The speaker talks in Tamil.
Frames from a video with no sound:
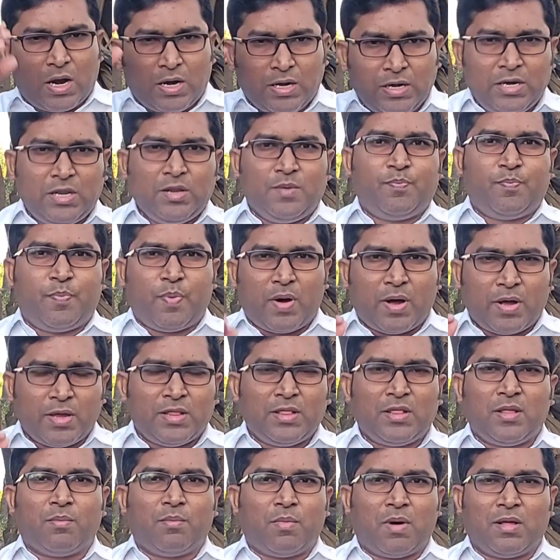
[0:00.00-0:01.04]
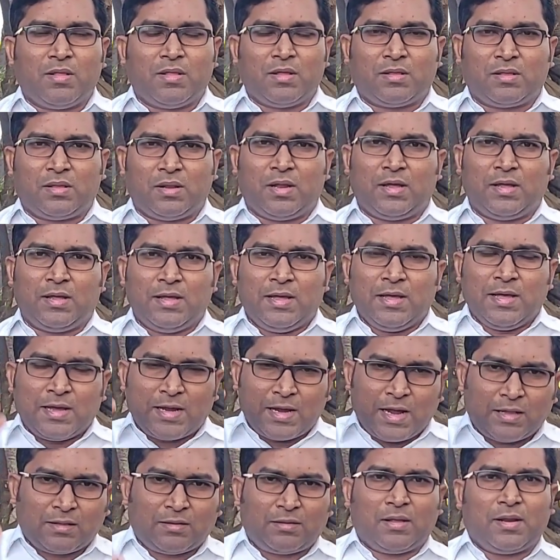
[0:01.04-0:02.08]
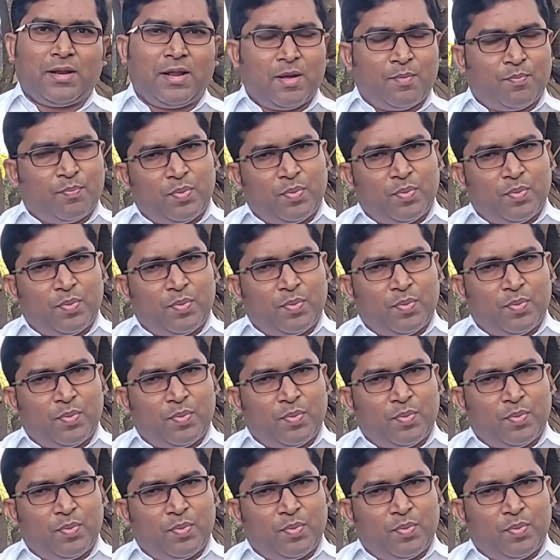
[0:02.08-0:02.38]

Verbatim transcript: கண்டிப்பாக இந்த மாதத்தில் கத்தர்